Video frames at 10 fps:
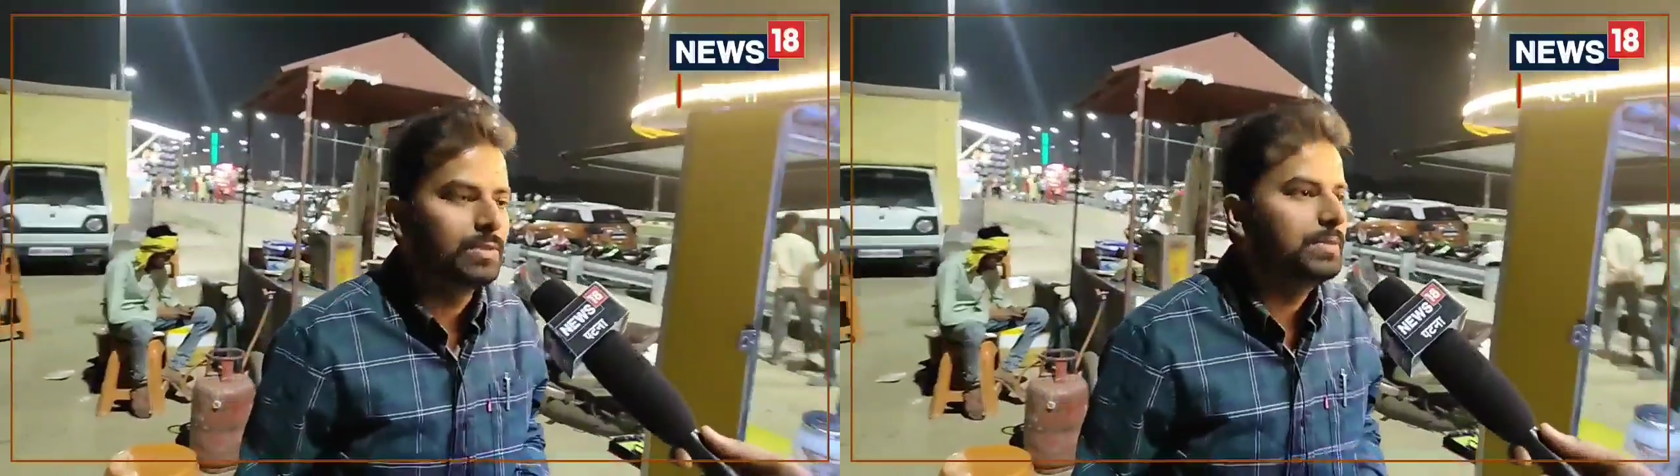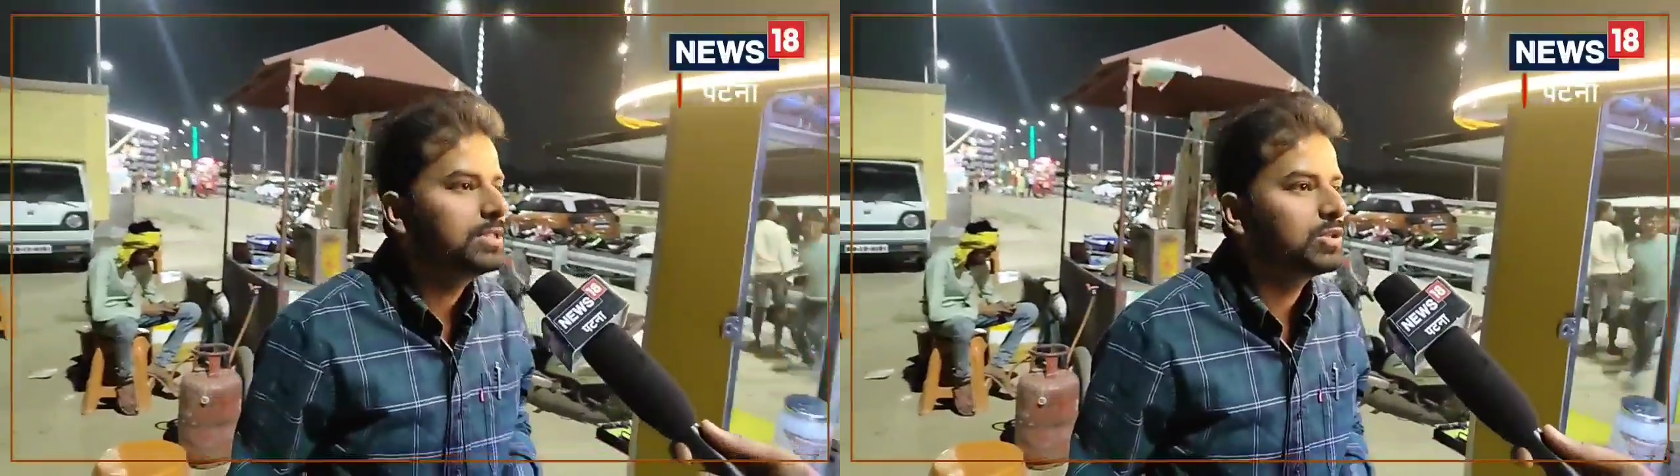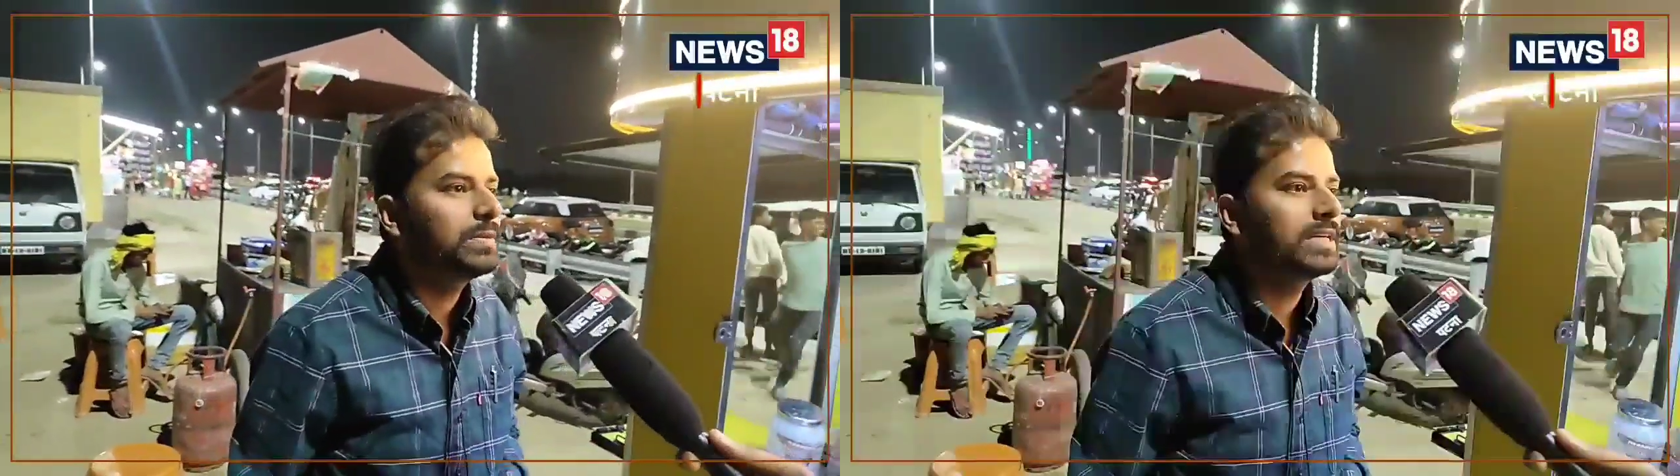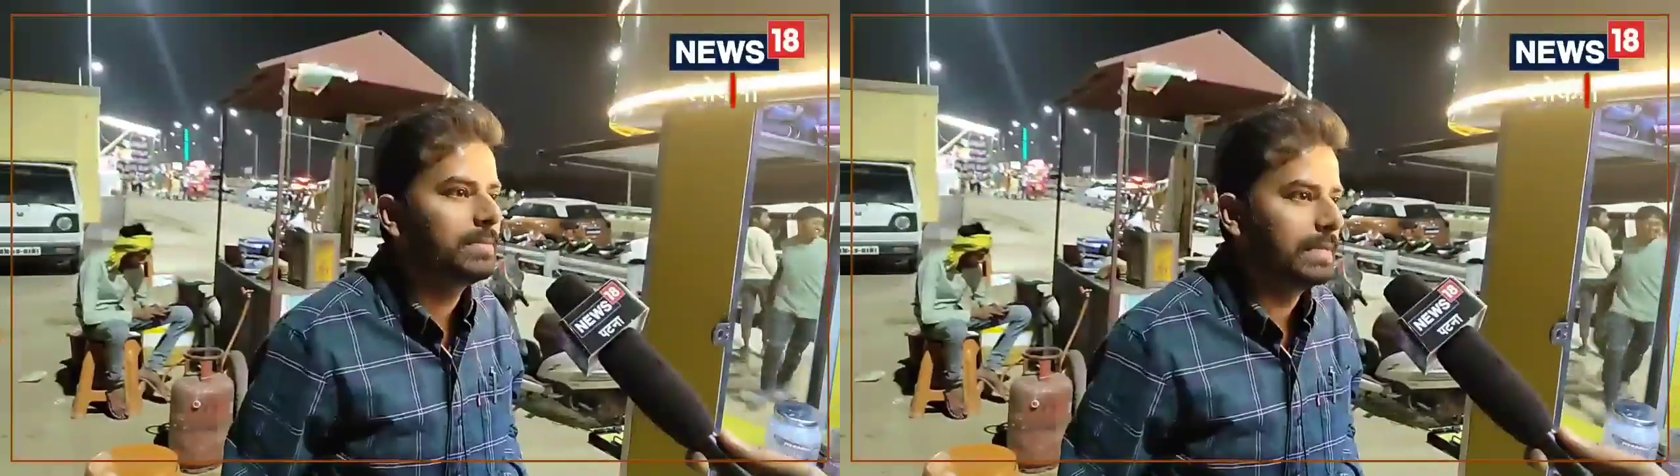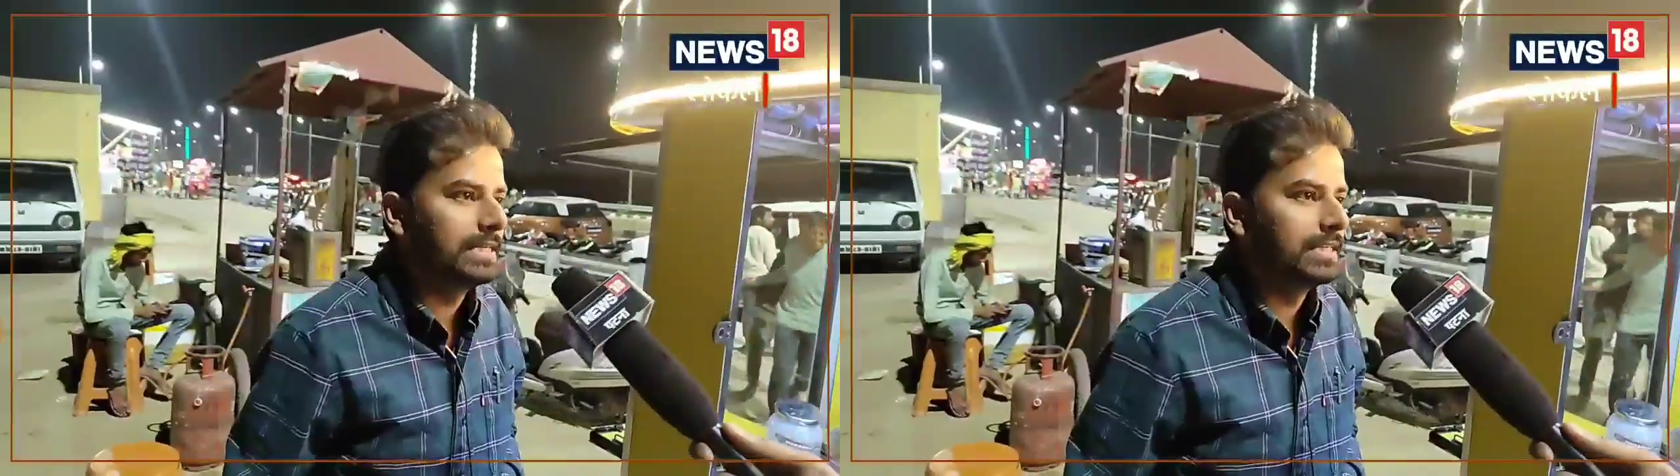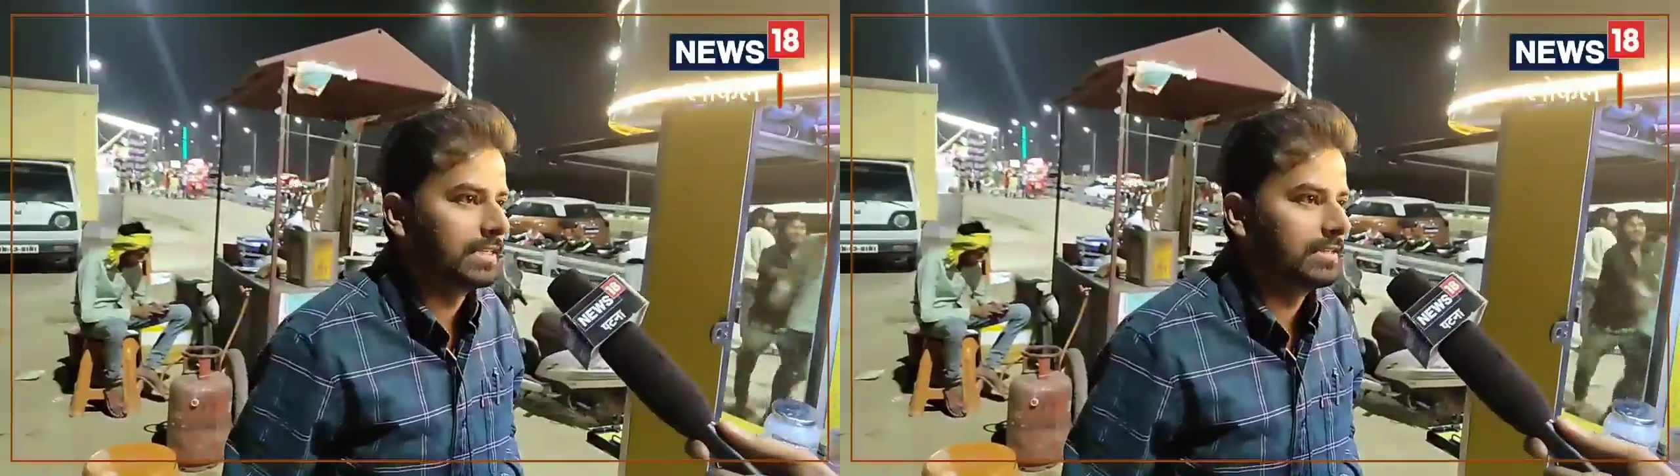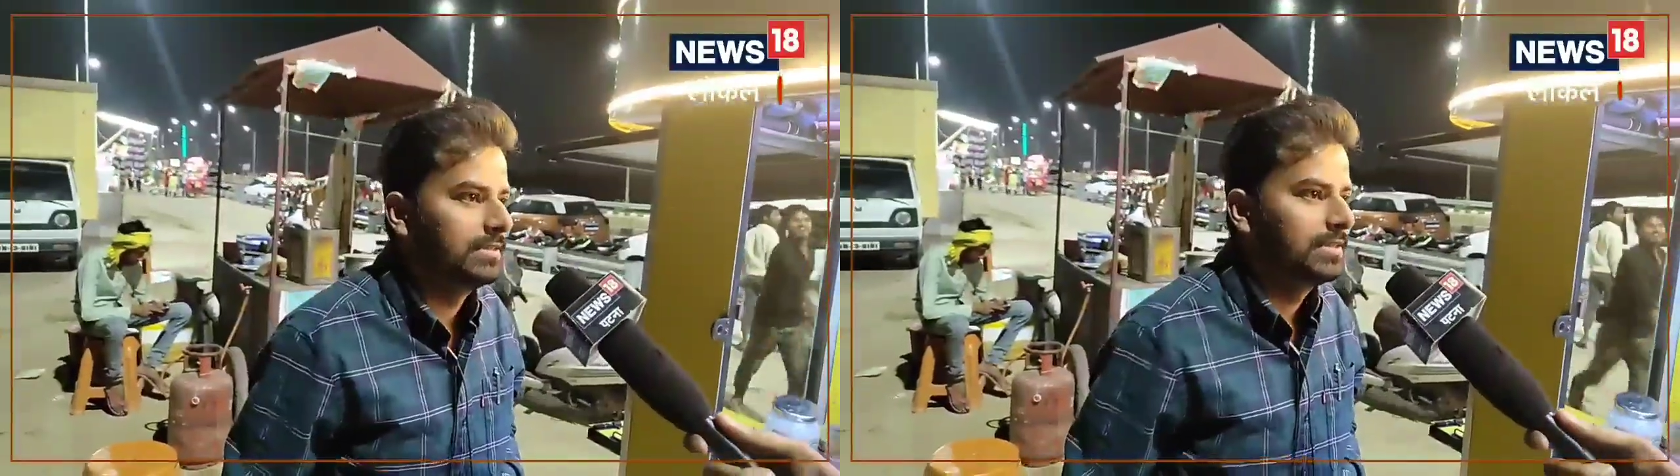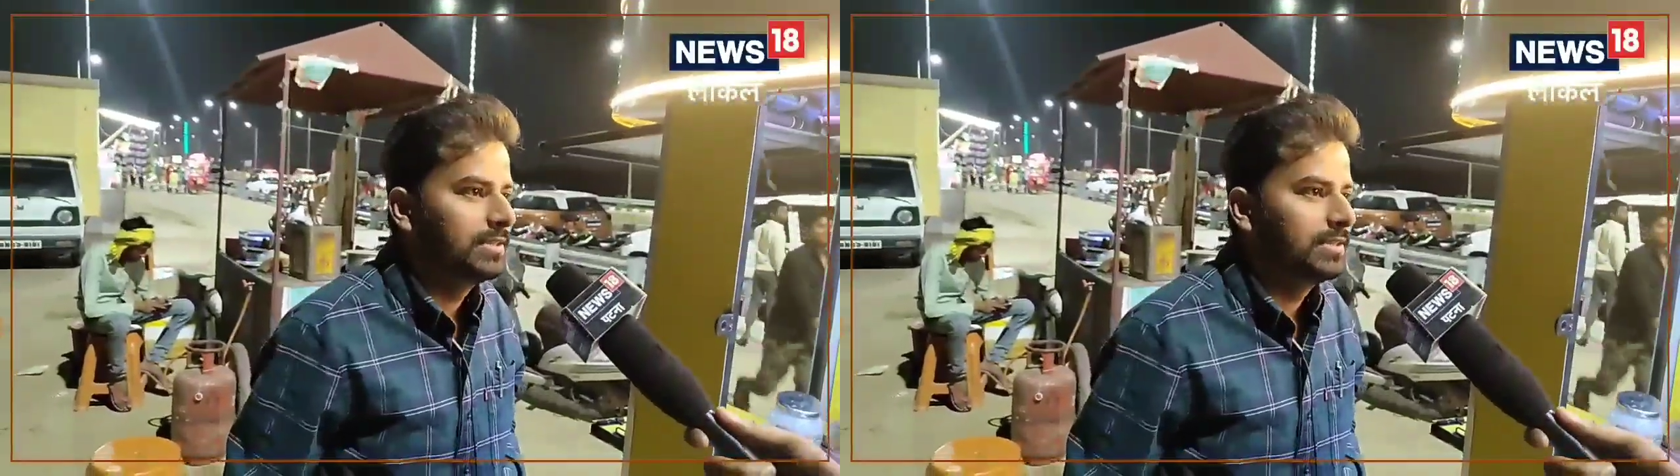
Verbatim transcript: तो बीस रुपये का प्लेट है